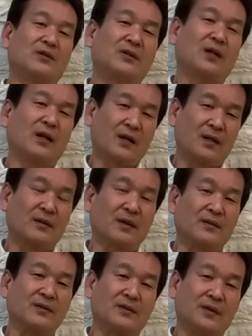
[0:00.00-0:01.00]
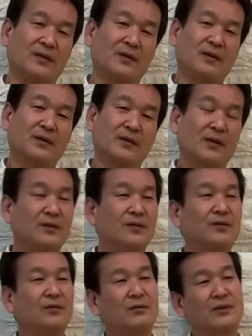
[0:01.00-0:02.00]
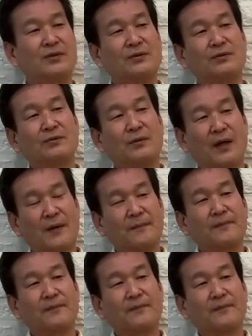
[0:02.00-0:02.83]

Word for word: 切らなかったんですね。だから日本は実は、